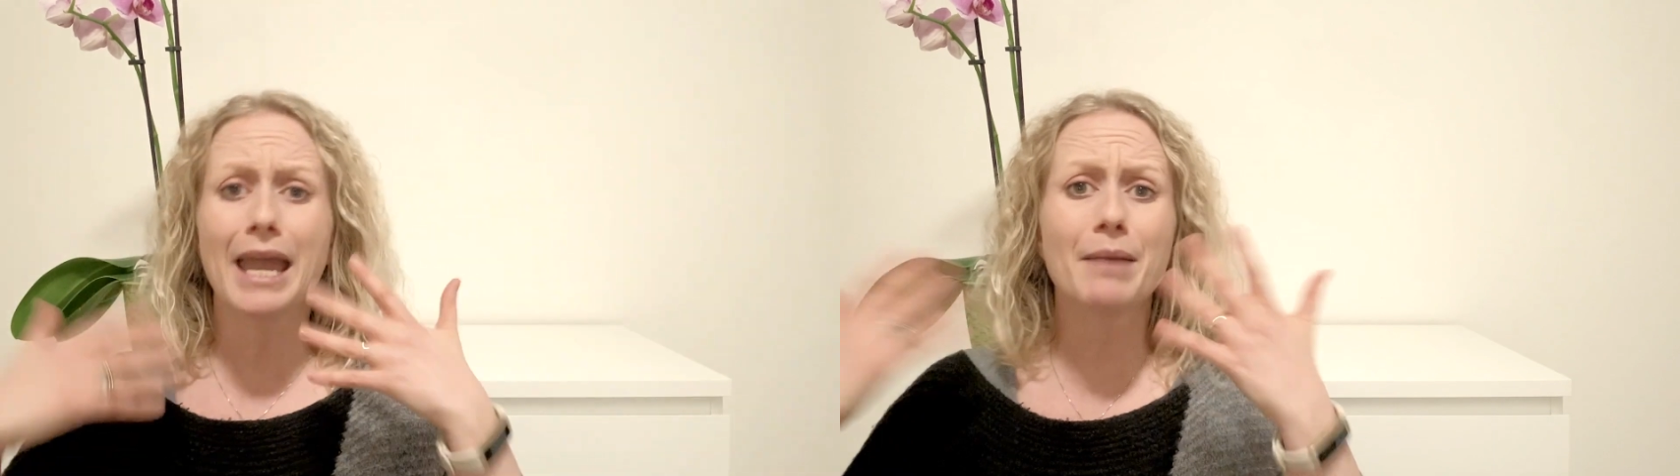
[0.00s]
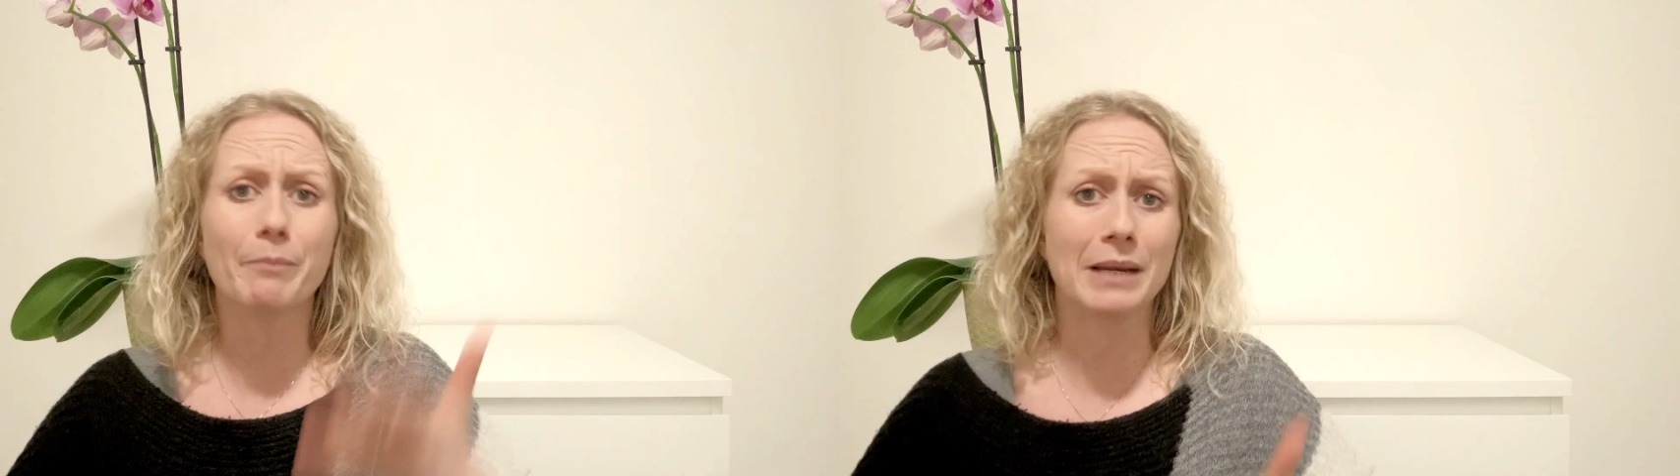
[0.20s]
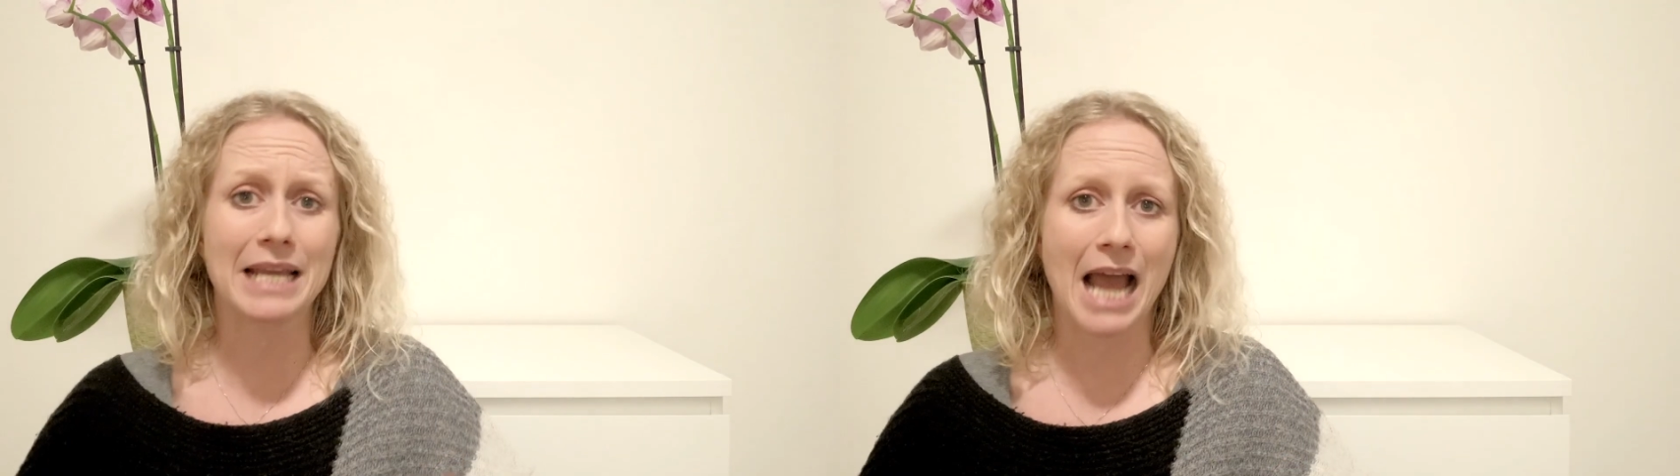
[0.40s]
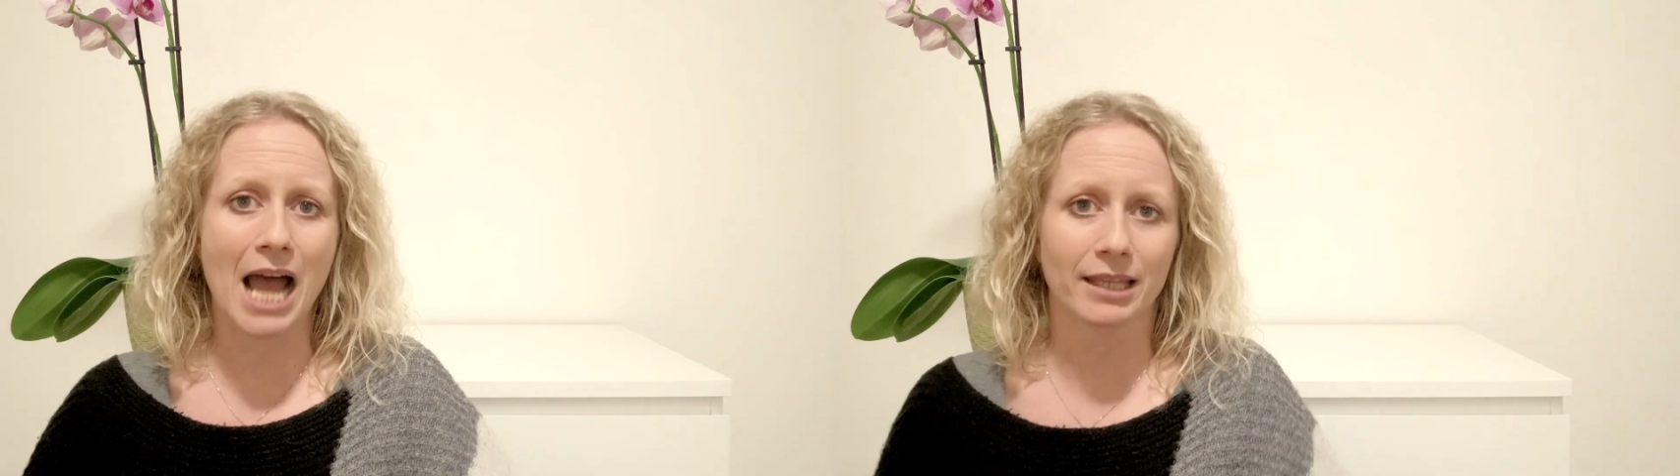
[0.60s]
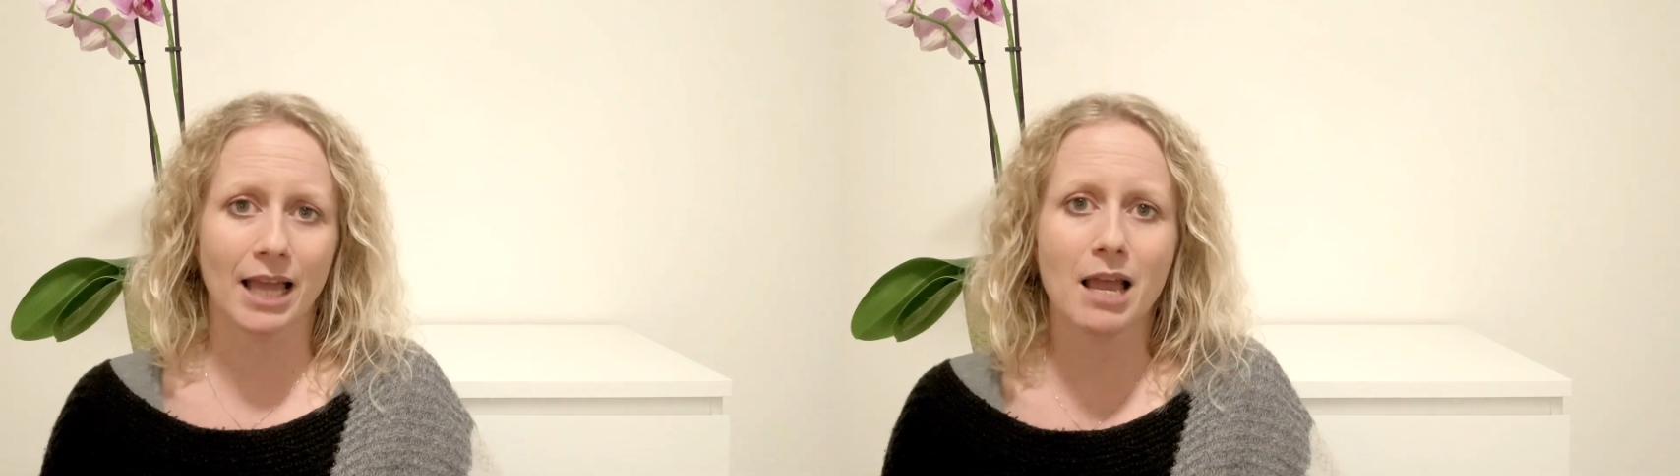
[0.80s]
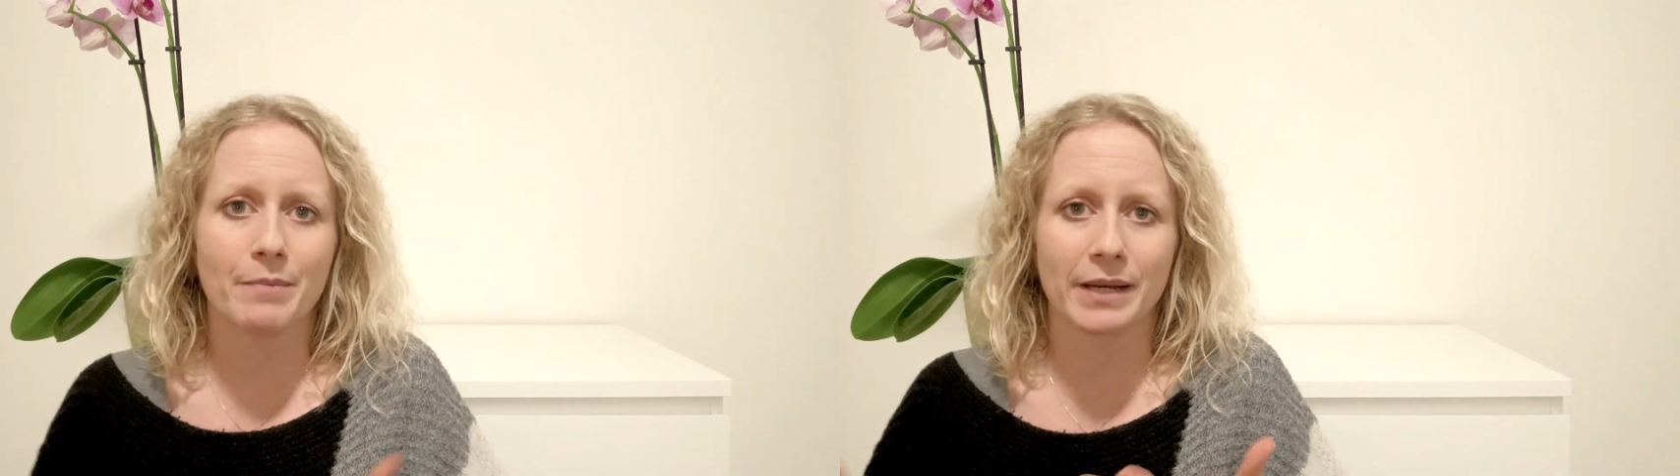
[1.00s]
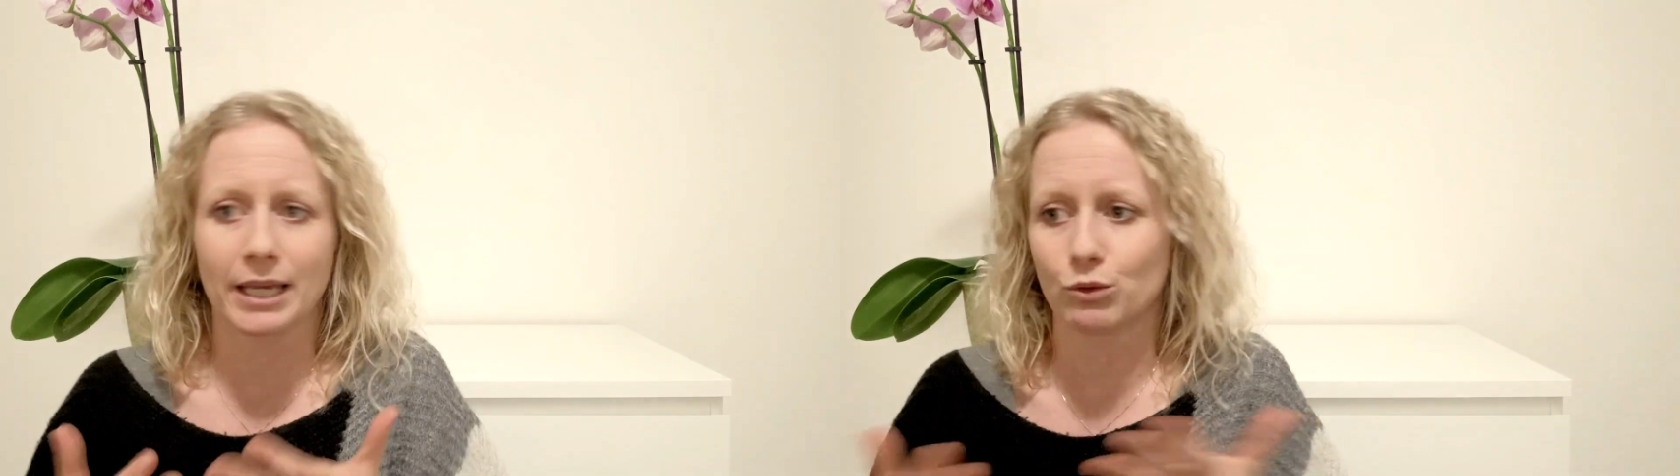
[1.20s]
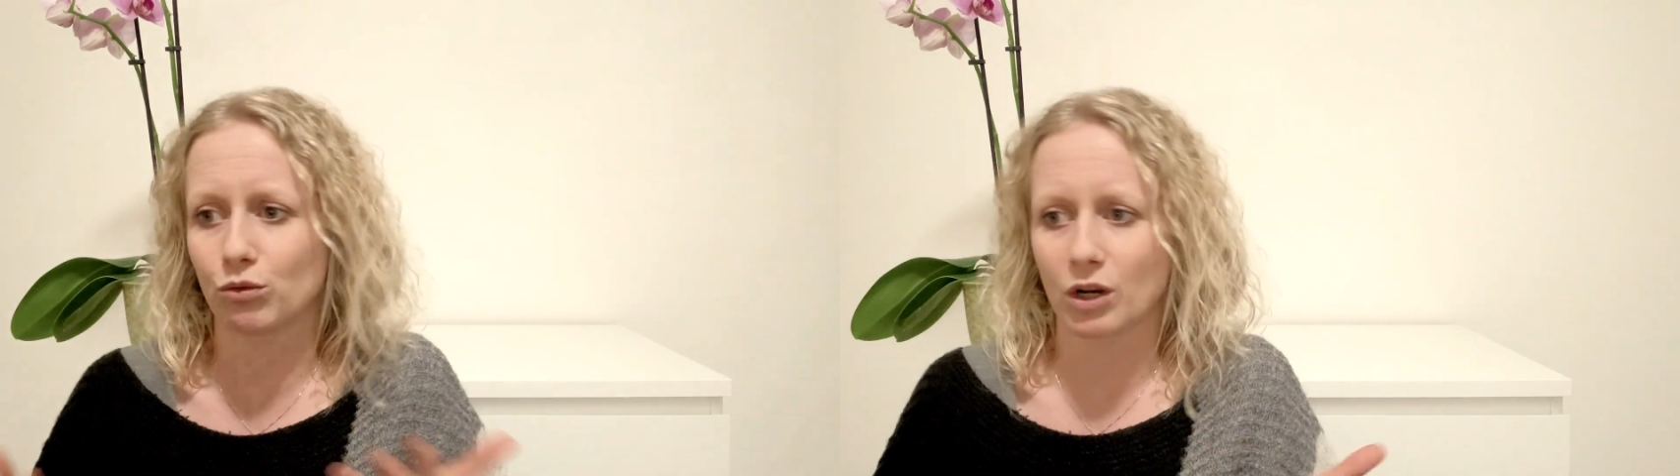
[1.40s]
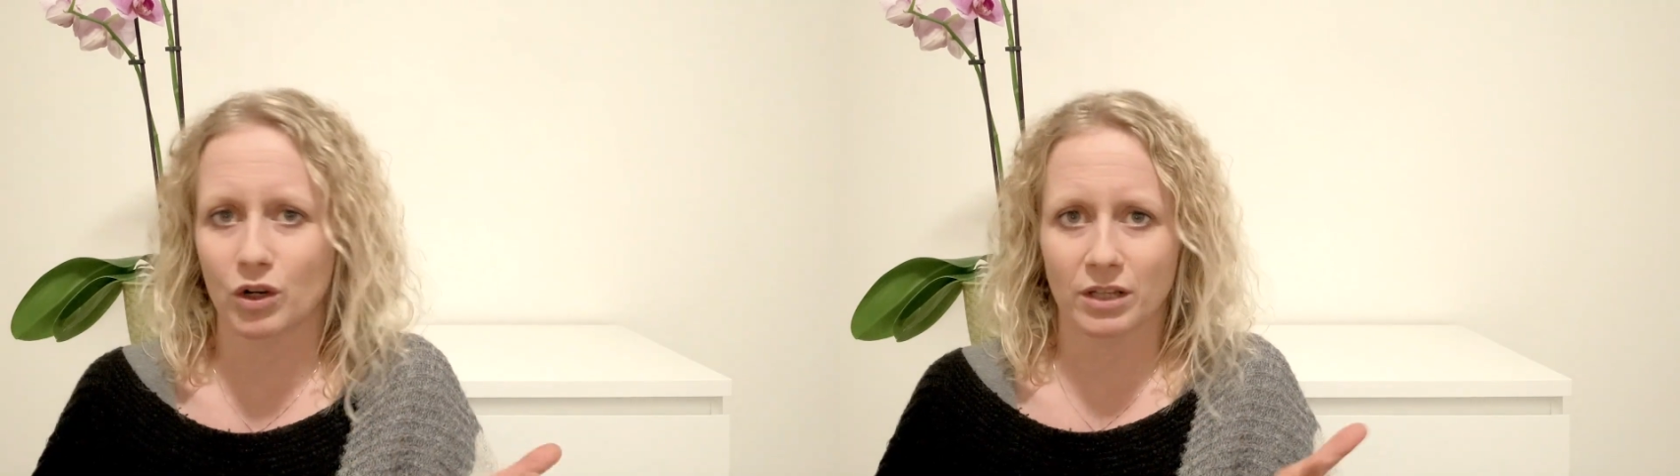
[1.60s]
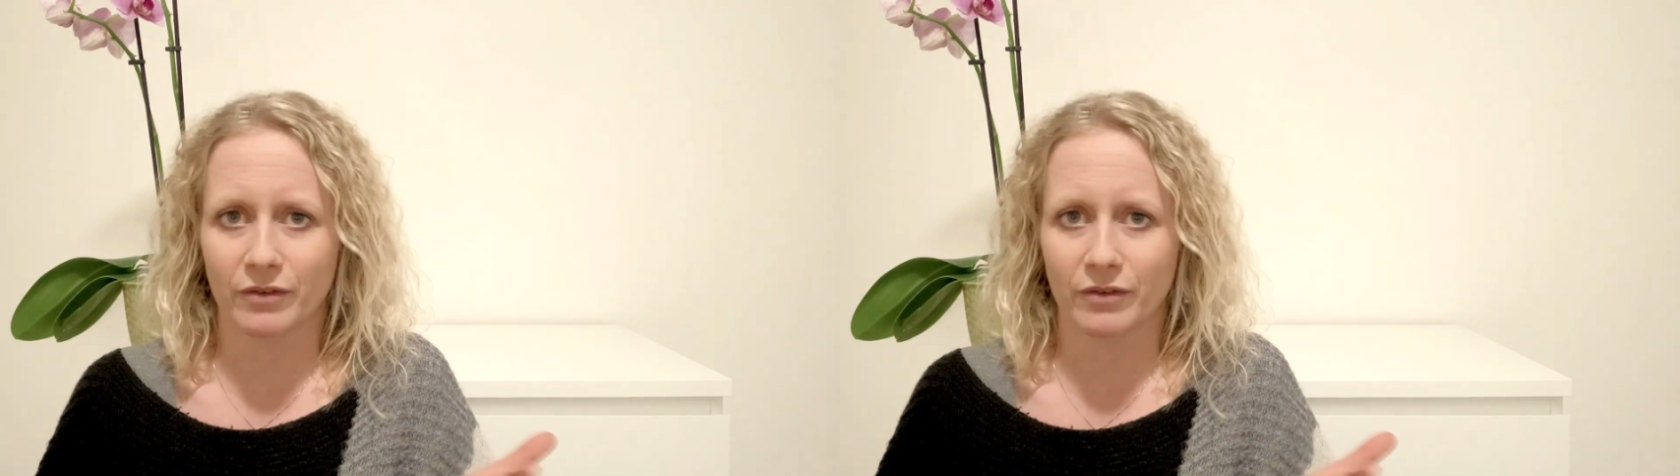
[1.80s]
è implicata perché tutte le cose